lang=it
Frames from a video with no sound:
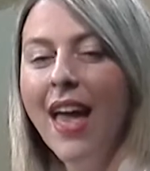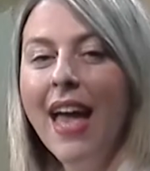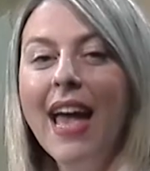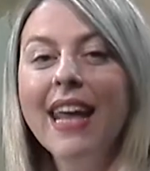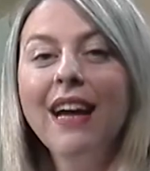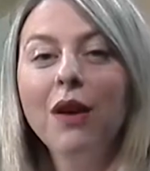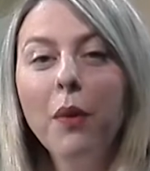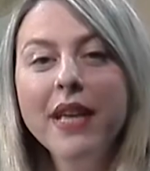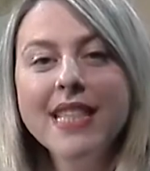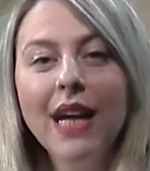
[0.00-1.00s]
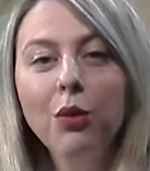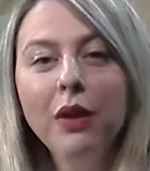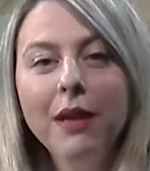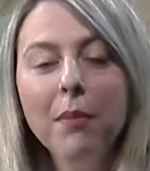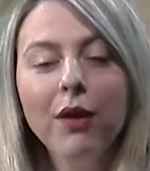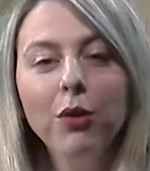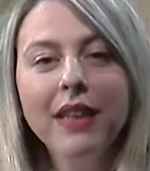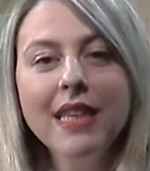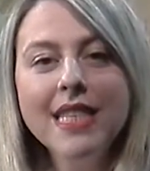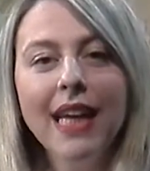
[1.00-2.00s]
Era questa l'ultima
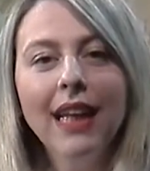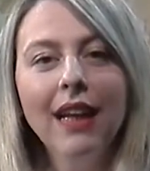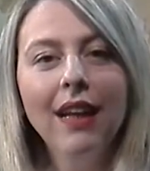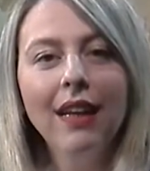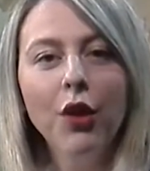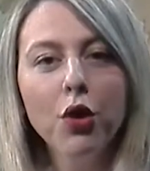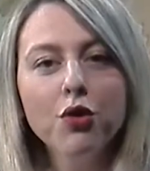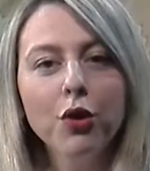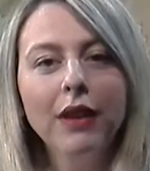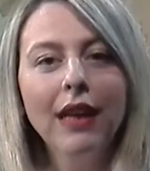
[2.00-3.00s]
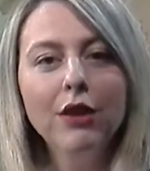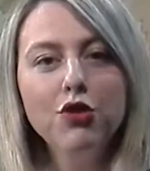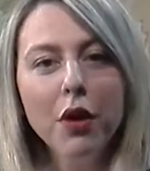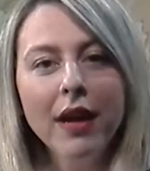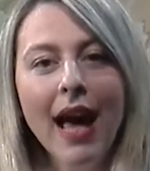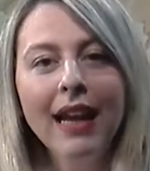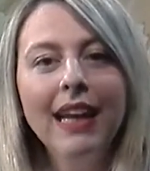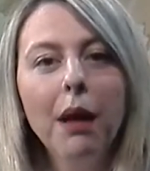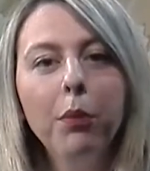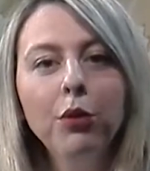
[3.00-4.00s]
notizia del nostro telegiornale,
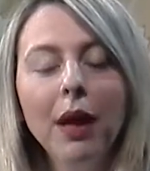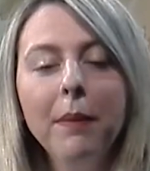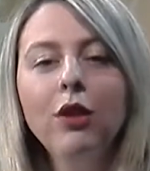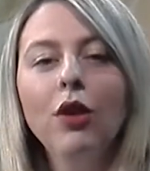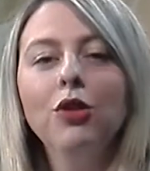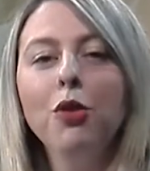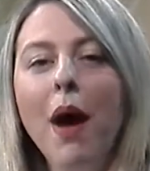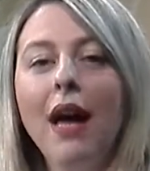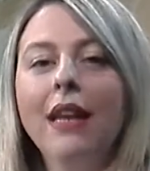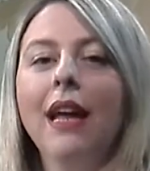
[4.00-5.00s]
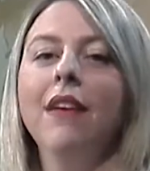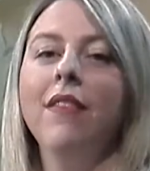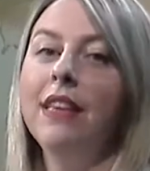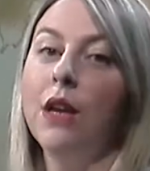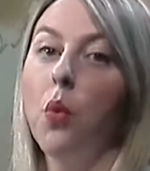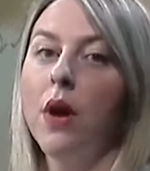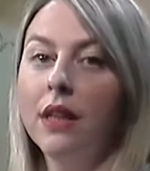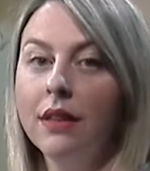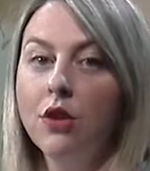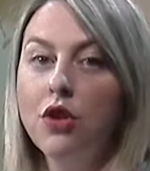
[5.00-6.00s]
l'appuntamento è domani alle
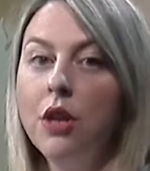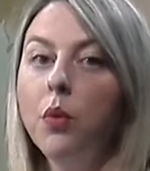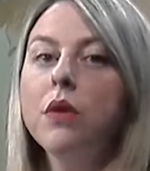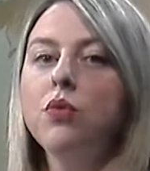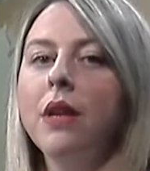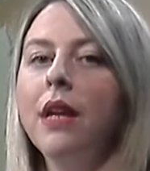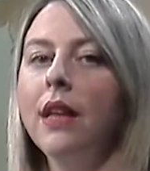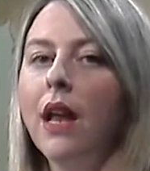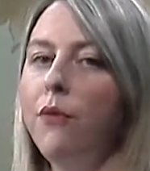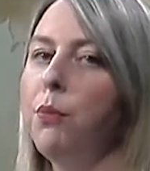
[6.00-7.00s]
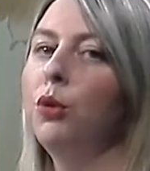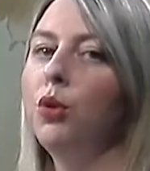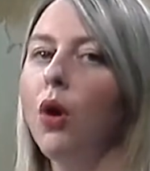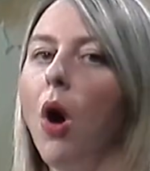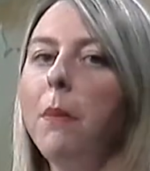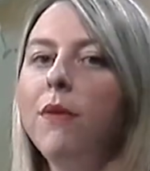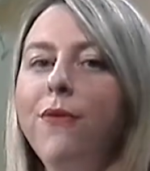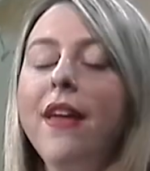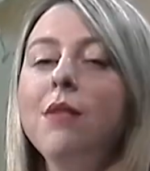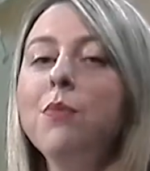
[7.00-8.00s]
20.45 su rietilife.com,
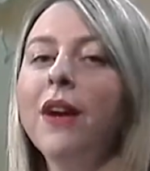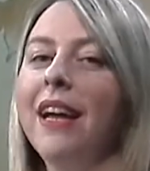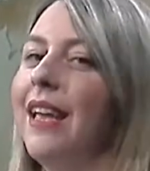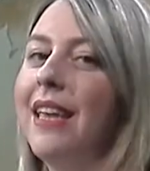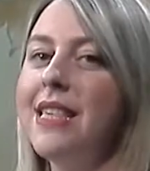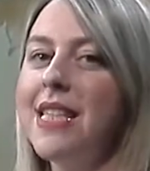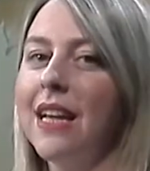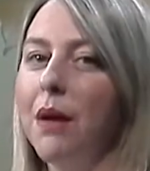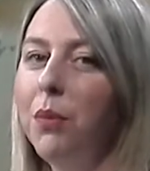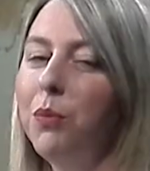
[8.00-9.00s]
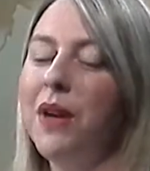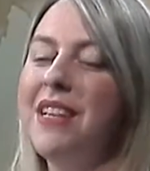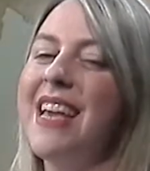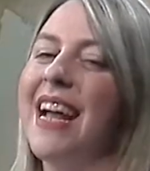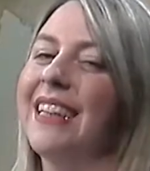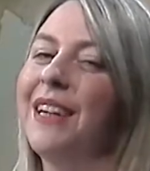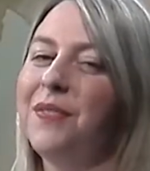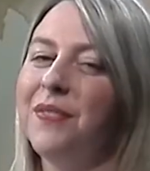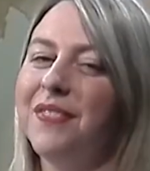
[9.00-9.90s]
Facebook e Instagram. Buona serata.